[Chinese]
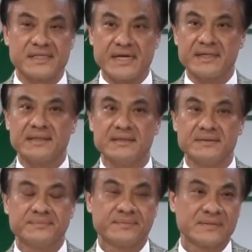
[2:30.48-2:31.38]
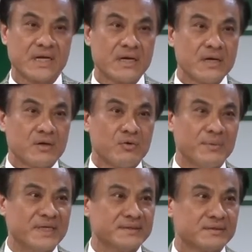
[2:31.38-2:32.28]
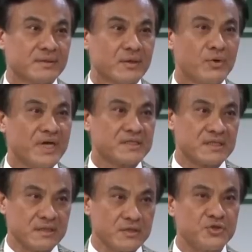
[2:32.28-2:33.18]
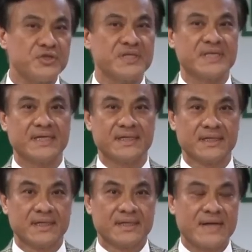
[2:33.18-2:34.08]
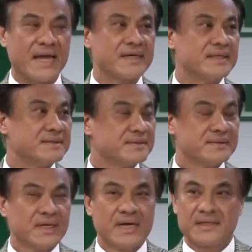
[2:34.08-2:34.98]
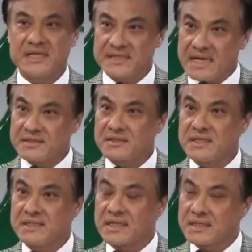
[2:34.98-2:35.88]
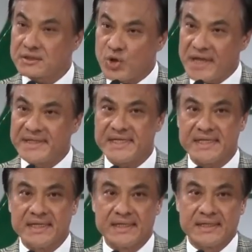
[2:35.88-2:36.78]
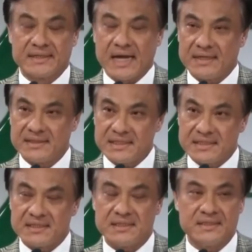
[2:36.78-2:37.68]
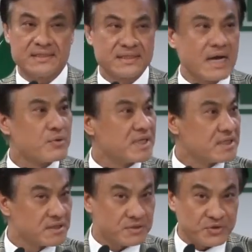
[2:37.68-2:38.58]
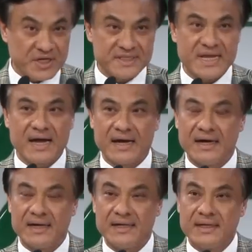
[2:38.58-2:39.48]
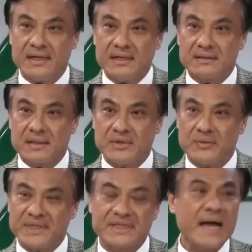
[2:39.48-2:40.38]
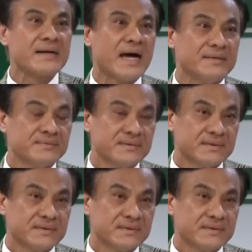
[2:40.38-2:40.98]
结合，我们会持续的来跟第三势力的各团体来进行相关的协商啊。那么我们当然